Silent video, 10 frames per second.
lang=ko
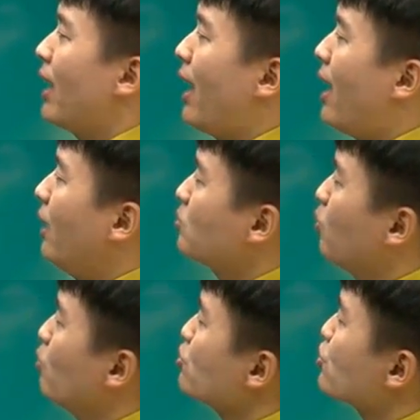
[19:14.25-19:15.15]
아,
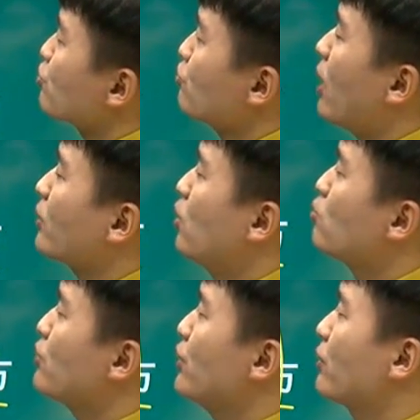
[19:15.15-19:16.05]
좋은 친구가
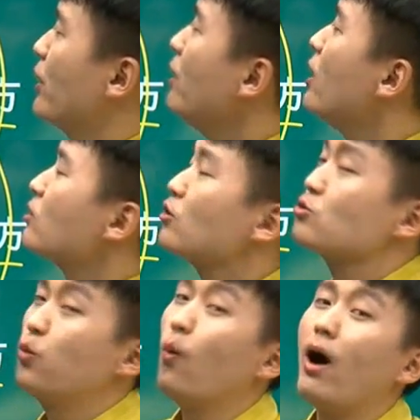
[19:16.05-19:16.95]
결국 이렇게 서로
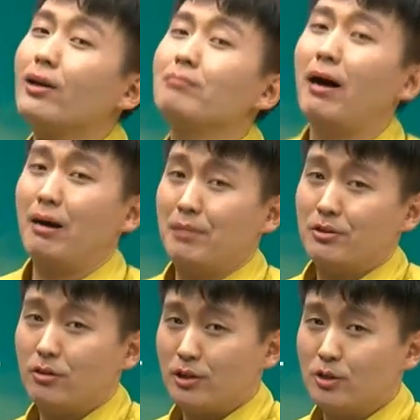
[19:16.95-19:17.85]
좋아하는
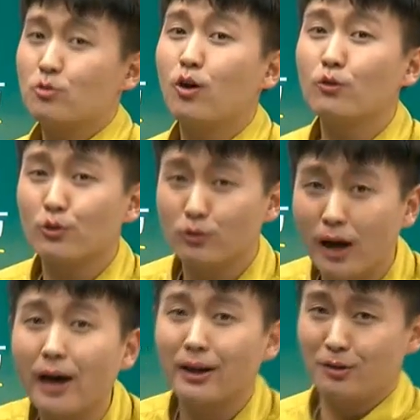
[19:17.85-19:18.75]
마음에서 기초하고
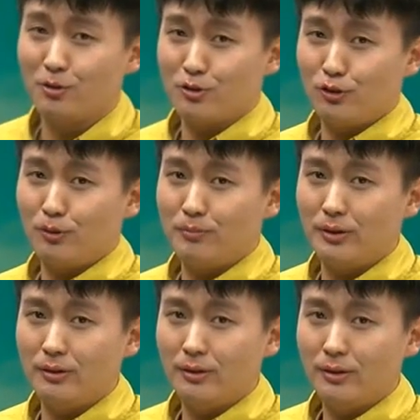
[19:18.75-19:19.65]
있구나라는 거죠,
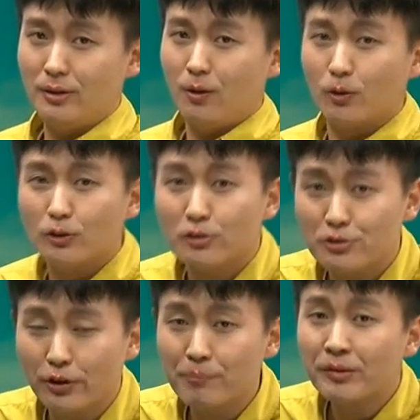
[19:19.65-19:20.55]
여러분들.
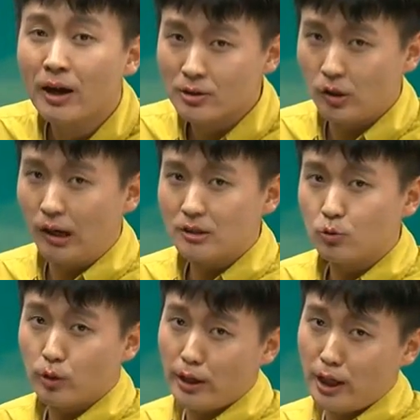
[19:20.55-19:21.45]
어떠셨어요? 저랑 같이
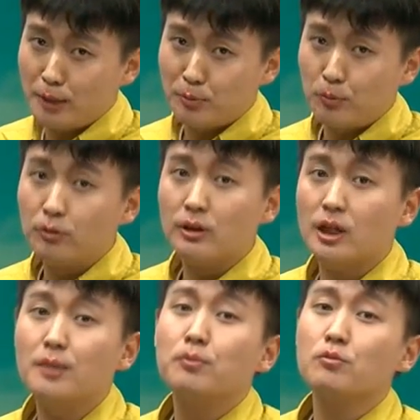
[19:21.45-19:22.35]
도깨 1부분,
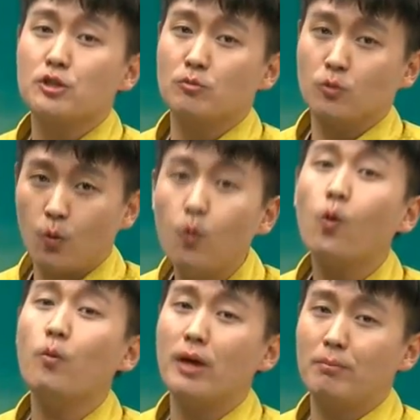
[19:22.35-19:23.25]
2부분 지문
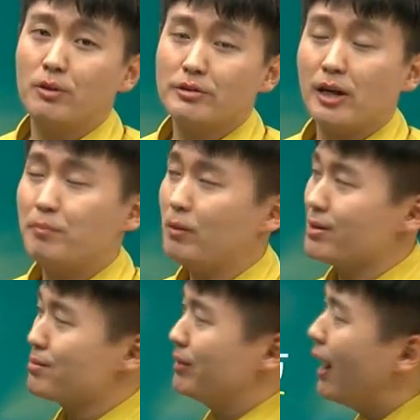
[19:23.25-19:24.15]
꼼꼼히 한번
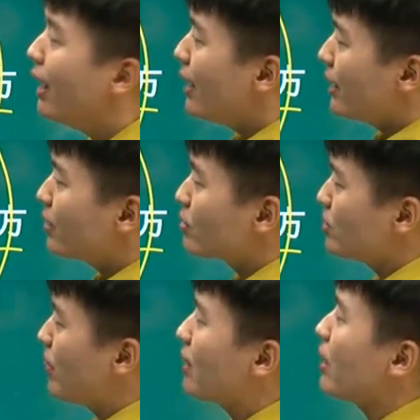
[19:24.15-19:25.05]
살펴봤습니다. 이렇게
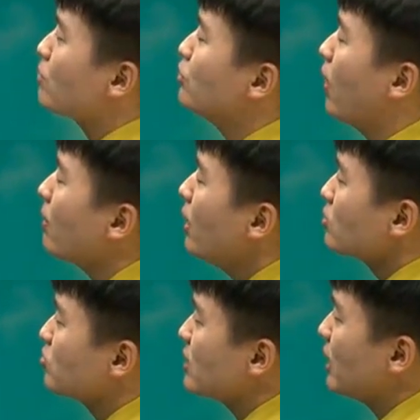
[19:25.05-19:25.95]
해서 파악했고요.
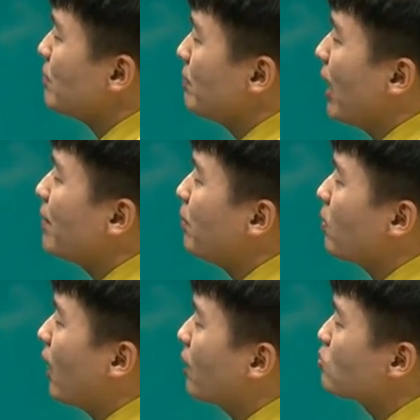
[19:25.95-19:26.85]
중달람이
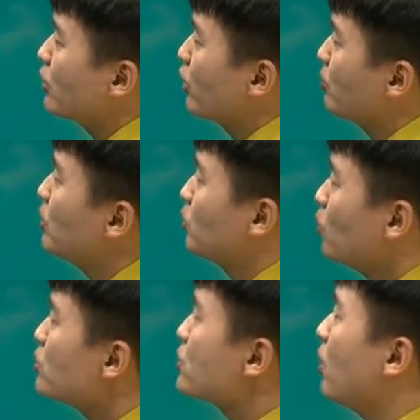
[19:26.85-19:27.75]
매번 강조할 여러분들
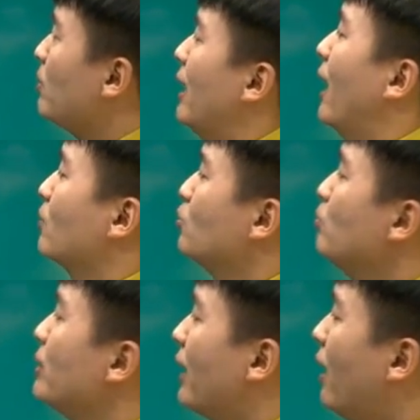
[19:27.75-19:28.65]
논점
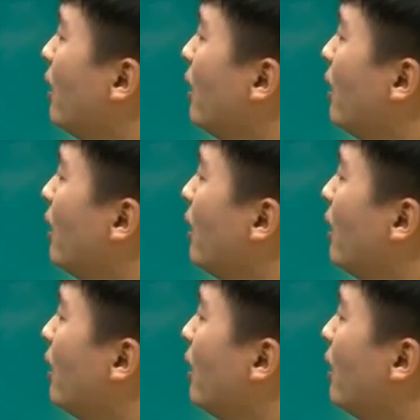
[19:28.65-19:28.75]
랑두입니다.